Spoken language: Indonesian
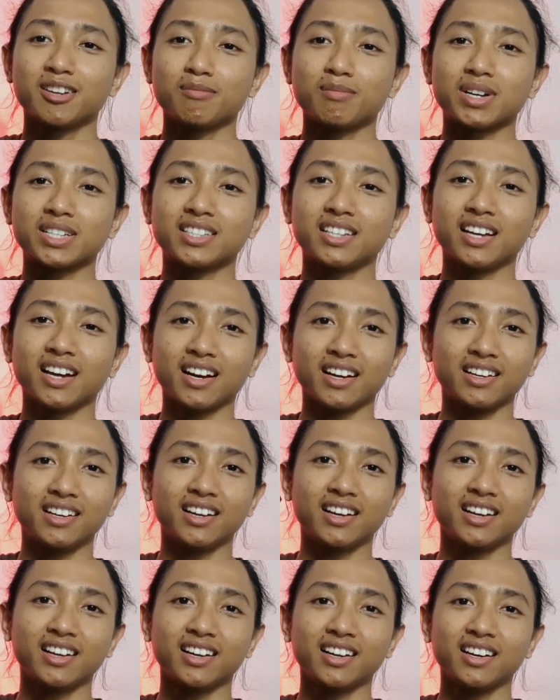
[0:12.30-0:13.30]
masih
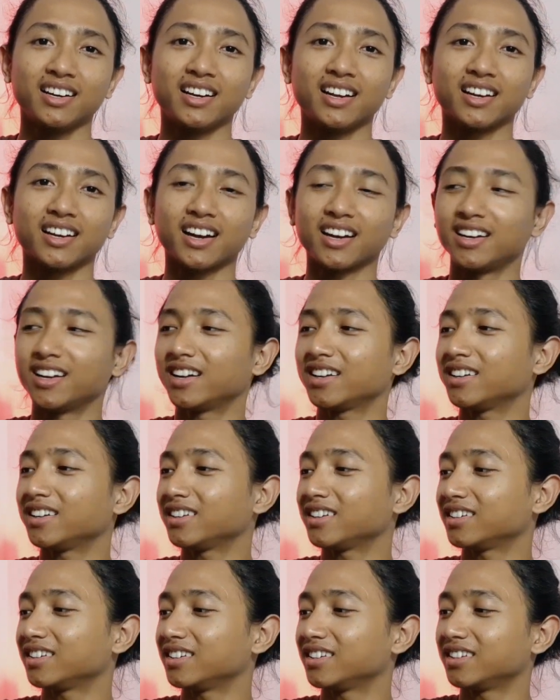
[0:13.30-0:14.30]
ada dan kadang
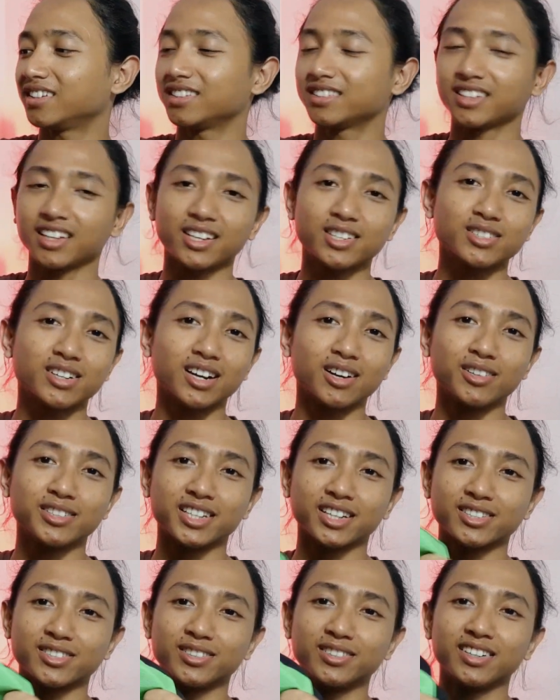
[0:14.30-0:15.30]
saya juga
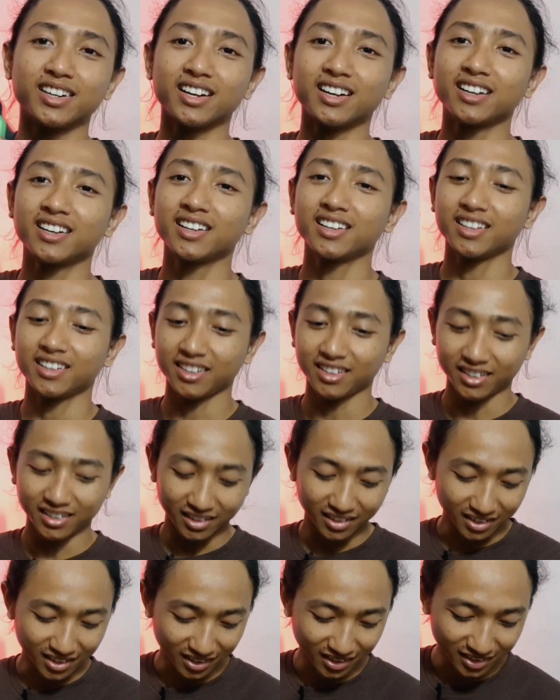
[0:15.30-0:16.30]
Gojek juga.
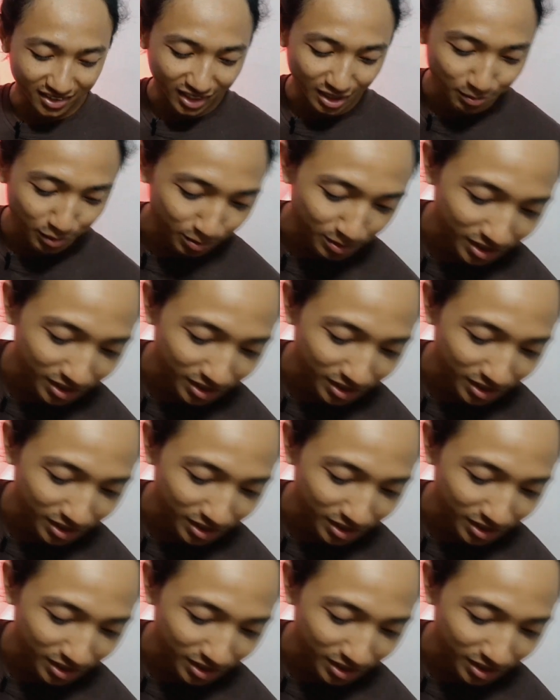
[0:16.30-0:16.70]
Dan di sini pun